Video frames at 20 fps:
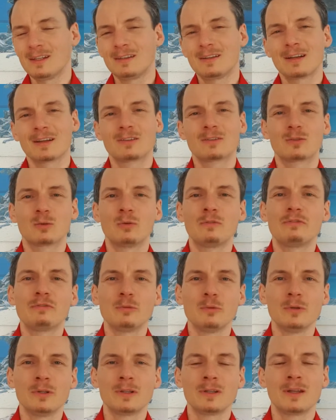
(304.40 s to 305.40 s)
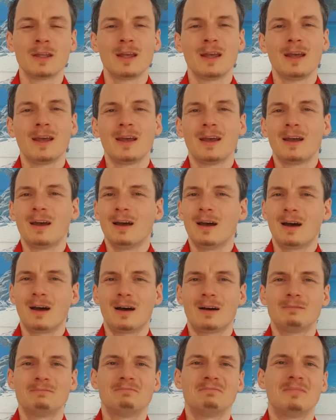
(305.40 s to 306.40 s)
jeden Tag so fühlen
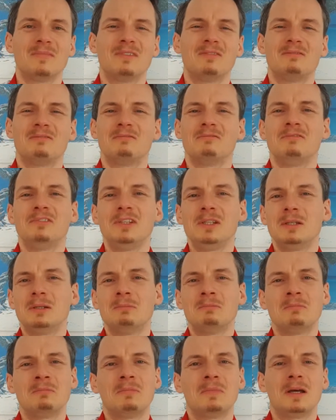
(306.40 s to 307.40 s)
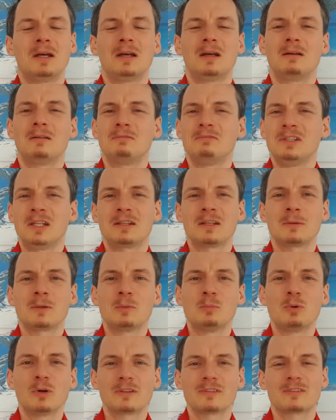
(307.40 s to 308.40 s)
ähm, wie, im, wie an deinem
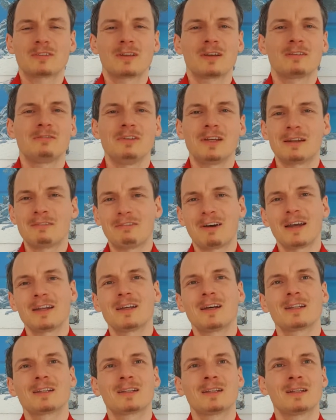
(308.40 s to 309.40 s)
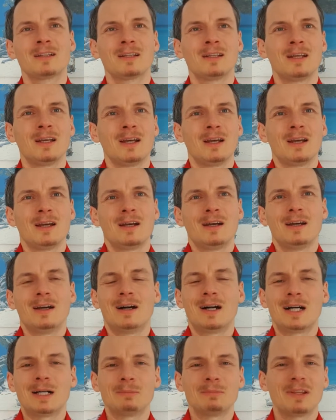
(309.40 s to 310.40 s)
Geburtstag, wie an Weihnachten.
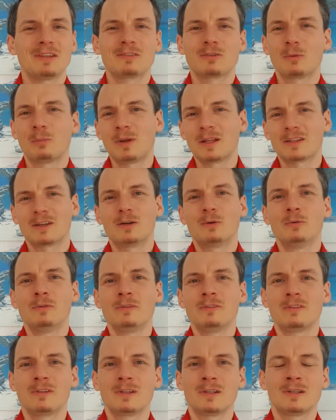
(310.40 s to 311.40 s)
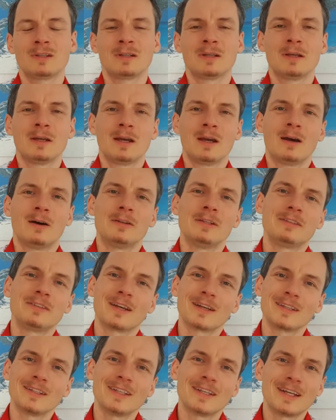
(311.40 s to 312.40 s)
Ähm, das ist kompletter Unsinn. Und ich
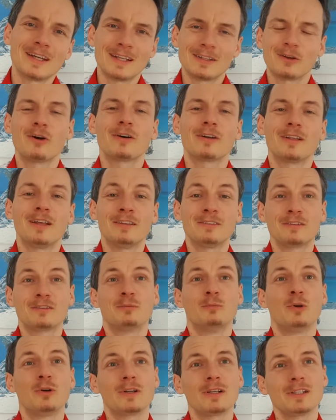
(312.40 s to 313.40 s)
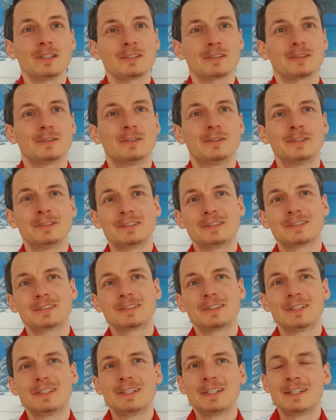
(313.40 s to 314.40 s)
sage dir, doch, es ist möglich und
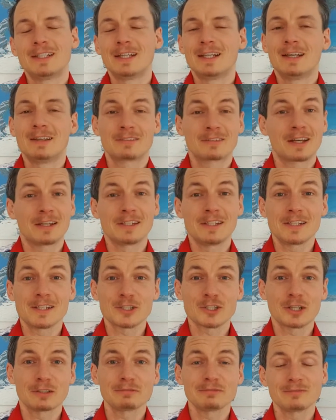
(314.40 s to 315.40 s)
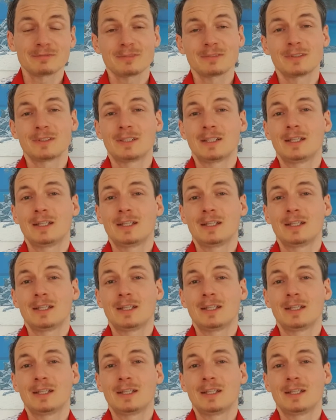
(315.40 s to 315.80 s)
es kann jeder schaffen.